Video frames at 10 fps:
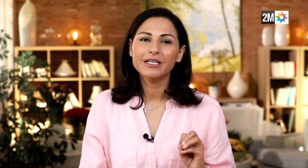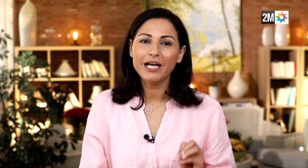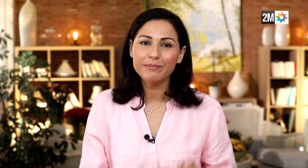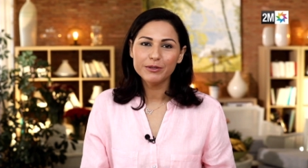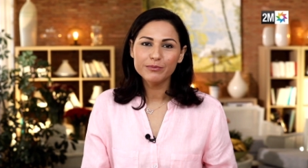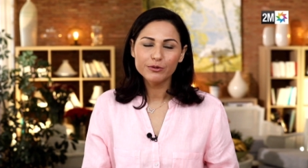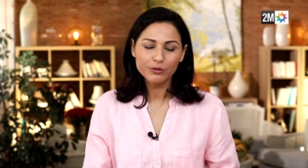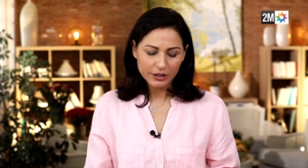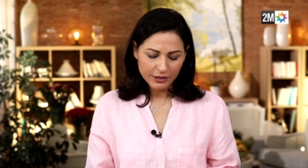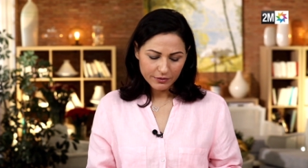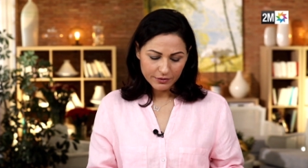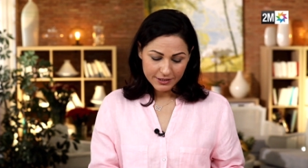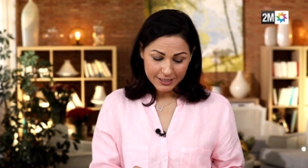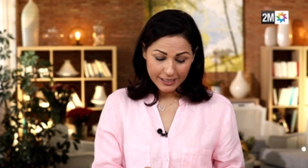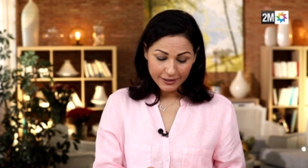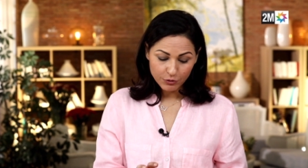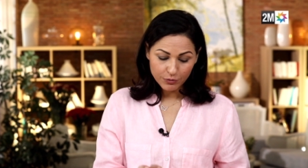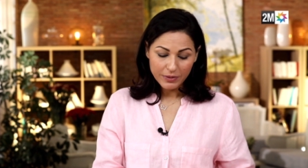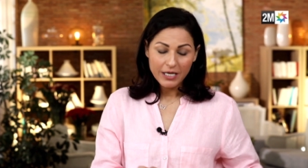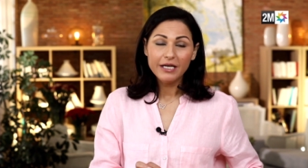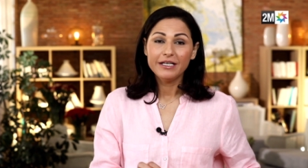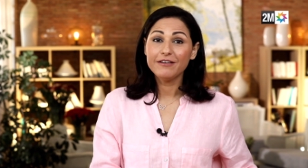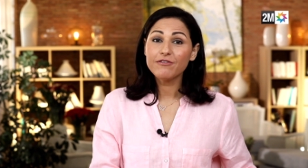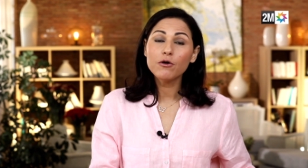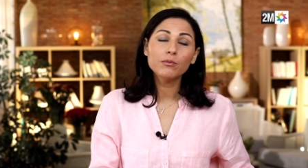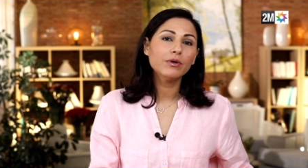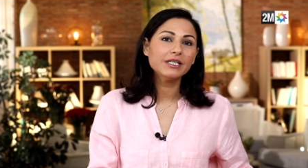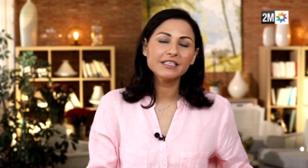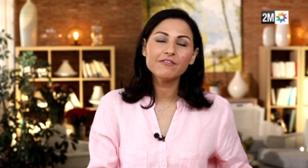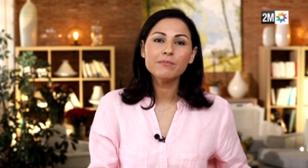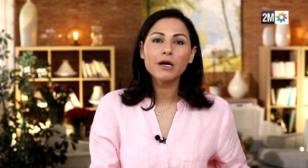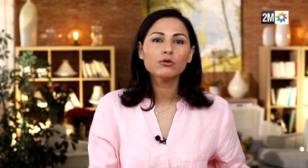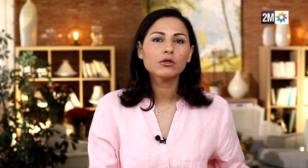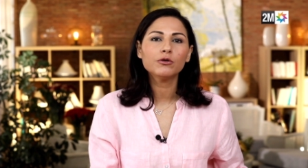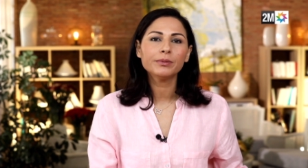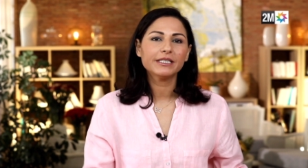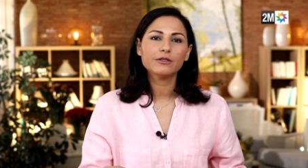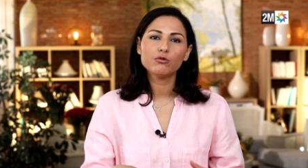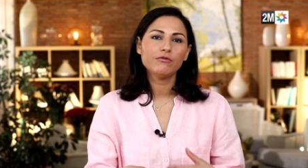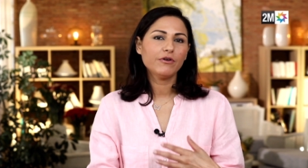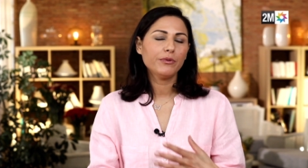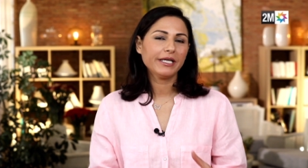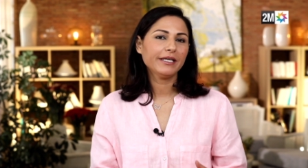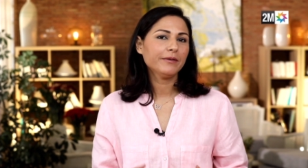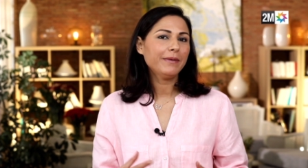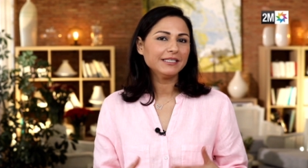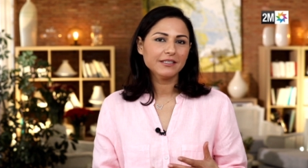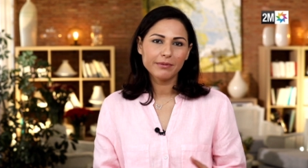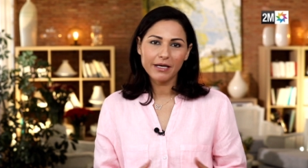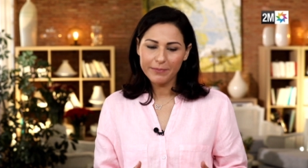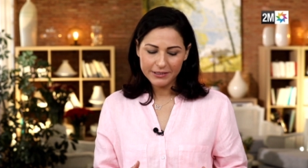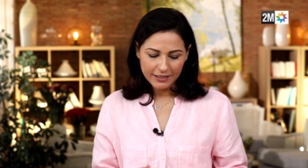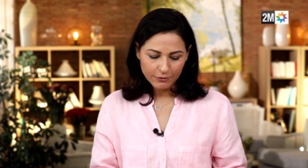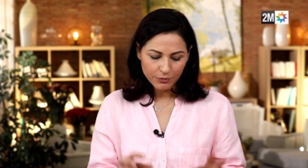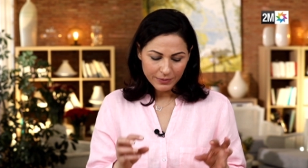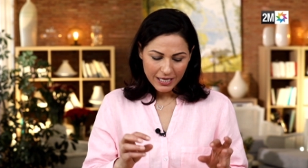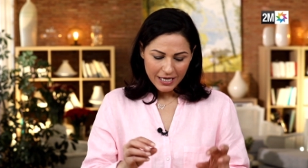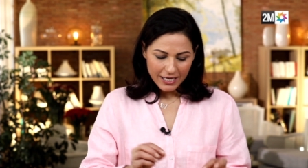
آه، حب الملوك آه، زدت عليهم لي فرامبواز كيف ما قلت لكم كديروا الفواكه بحسب الرغبه ديالكم